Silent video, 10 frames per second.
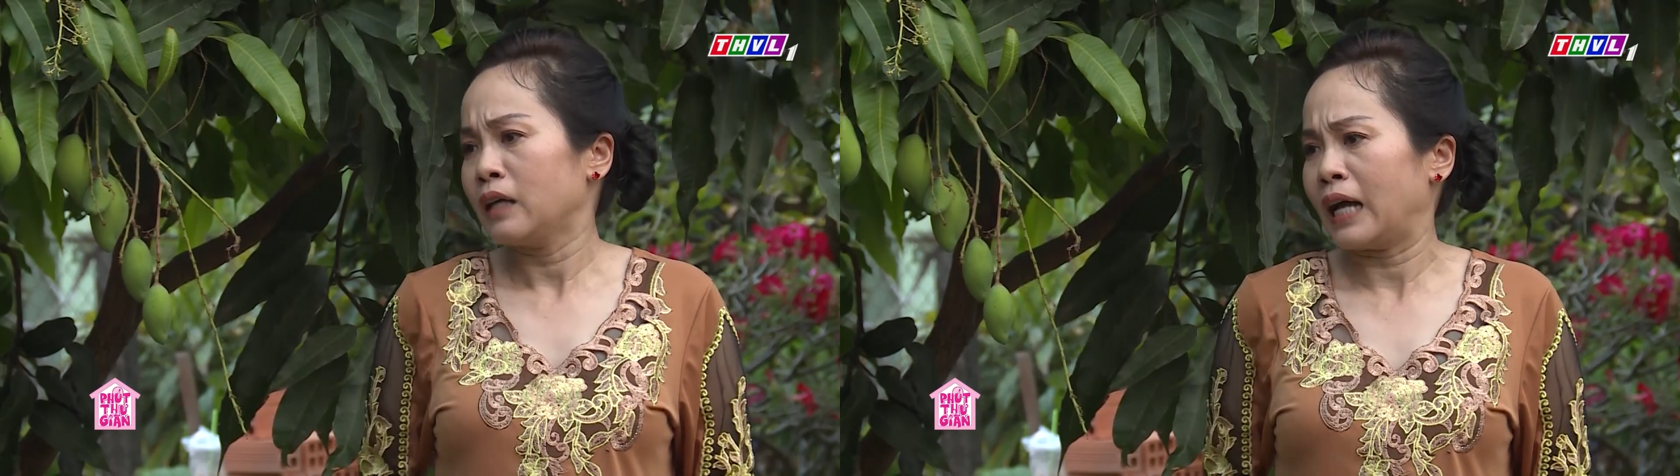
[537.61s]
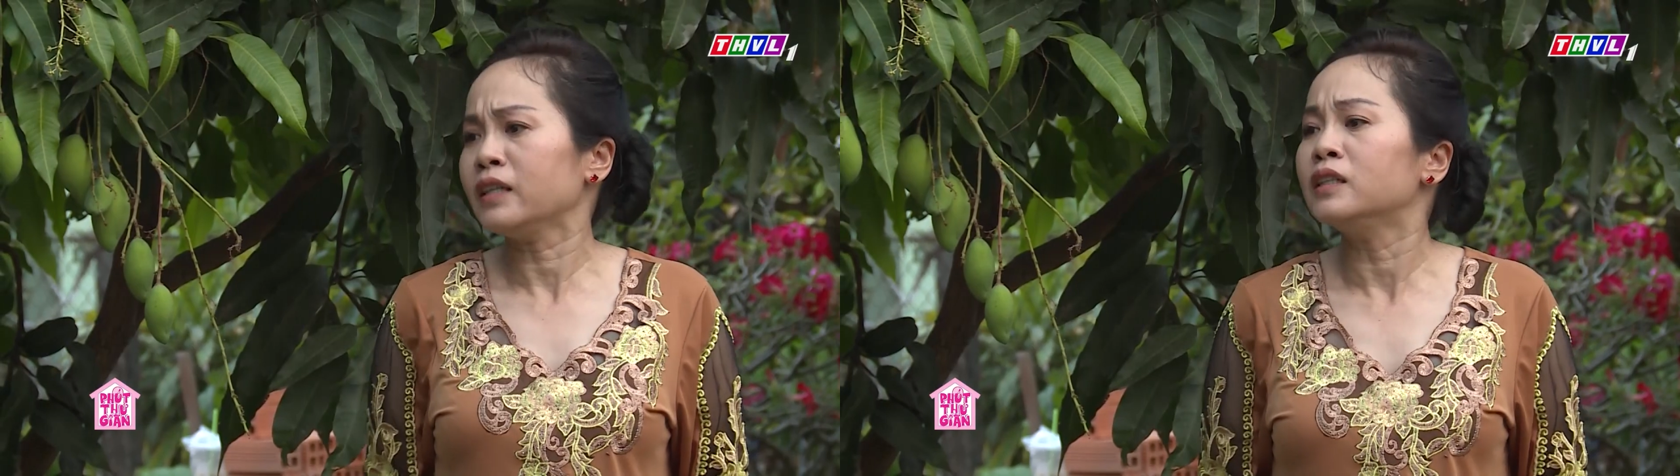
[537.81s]

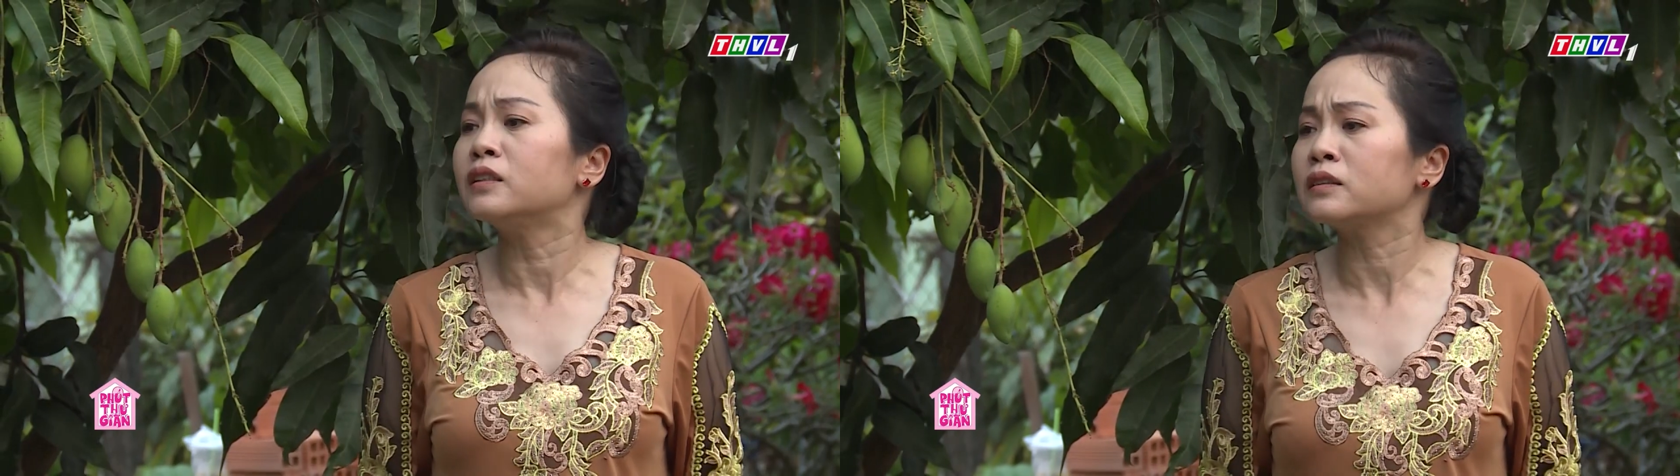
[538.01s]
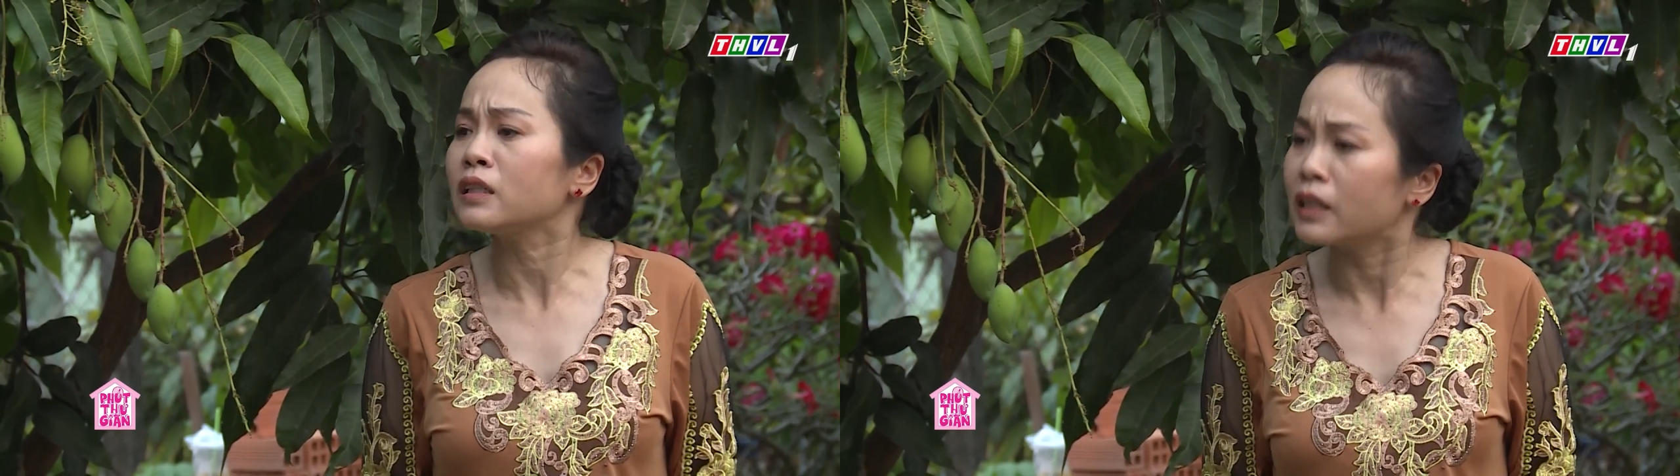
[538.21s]
ảnh
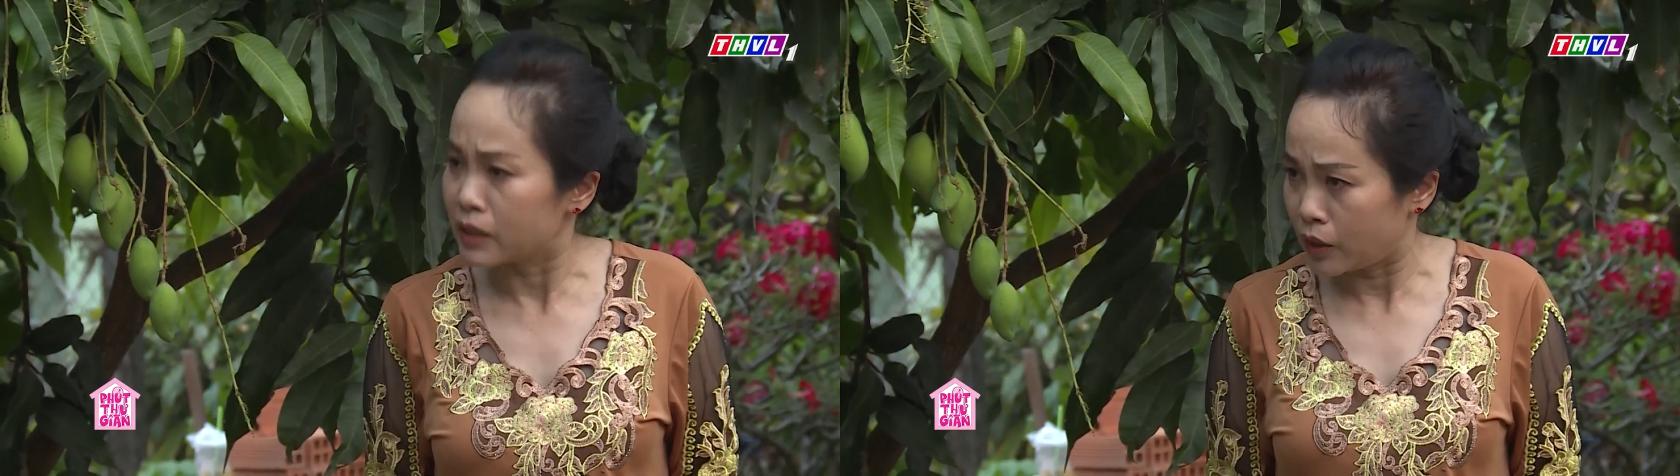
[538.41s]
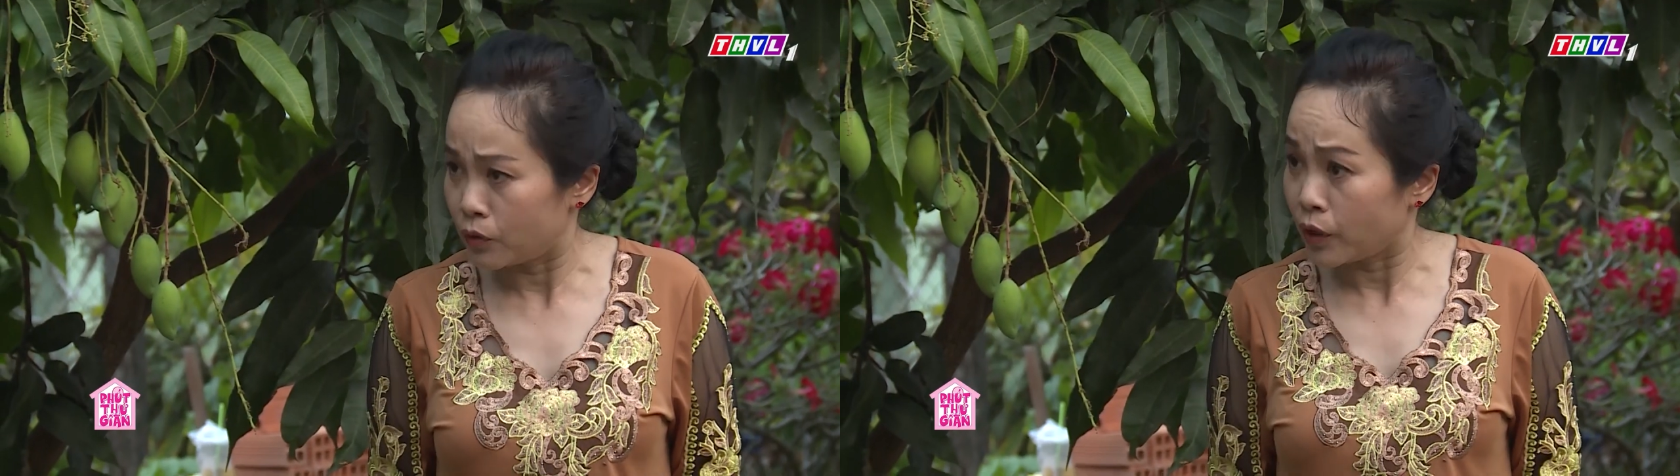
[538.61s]
hưởng rất là
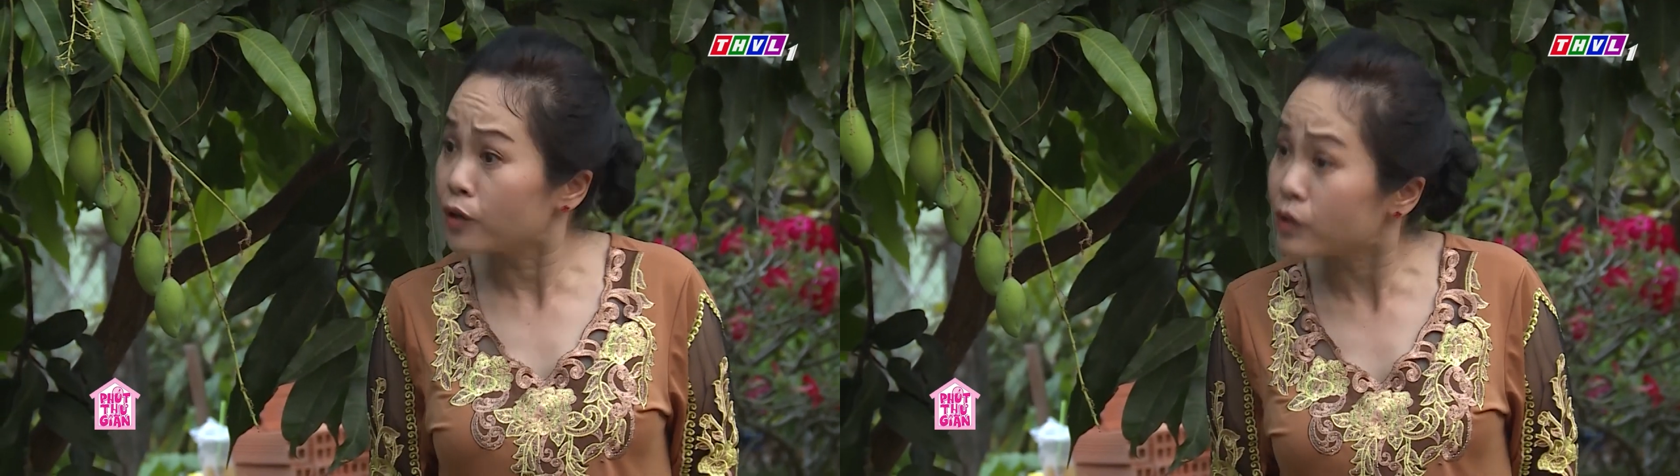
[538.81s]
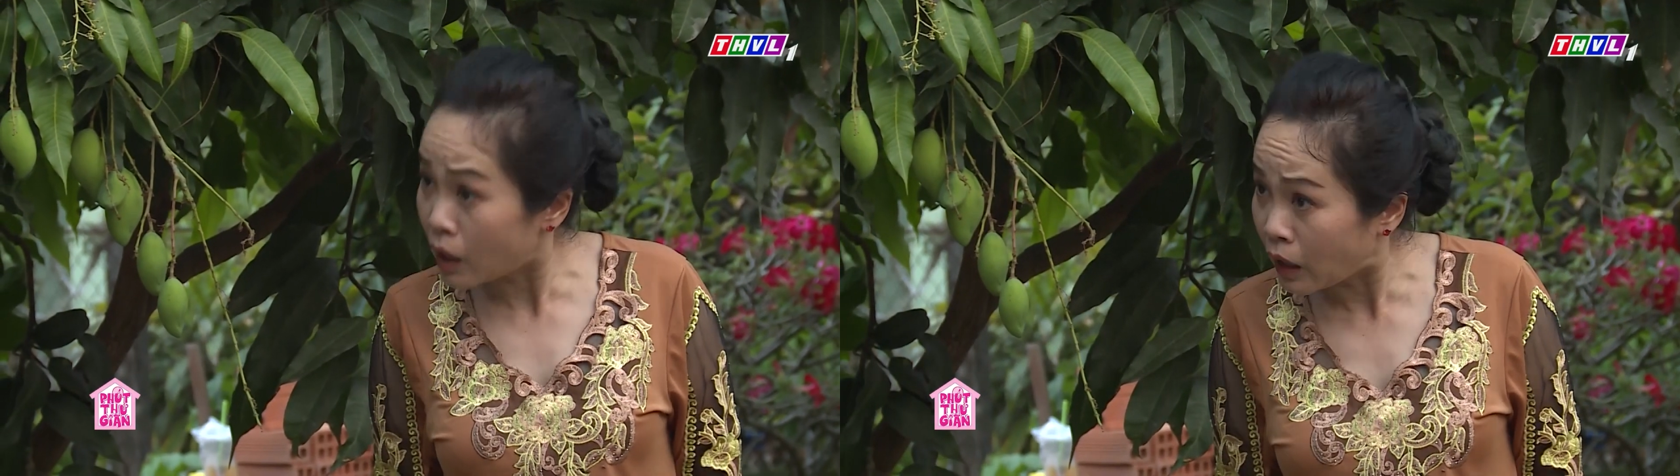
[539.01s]
nhiều,
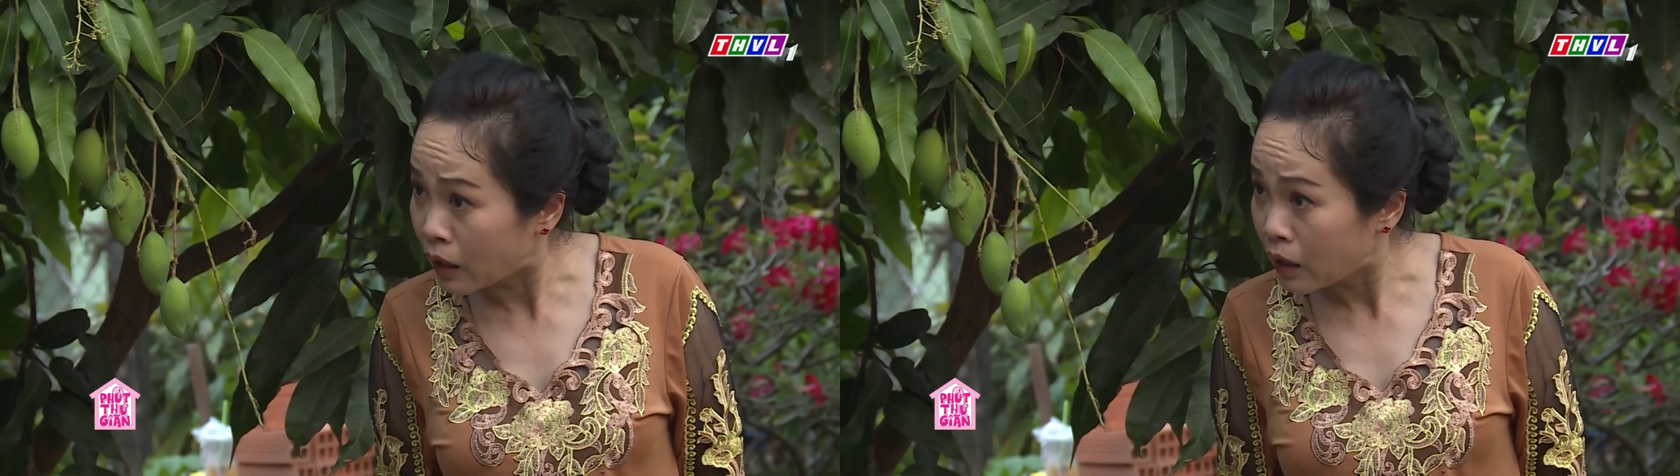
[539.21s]
hiểu chưa?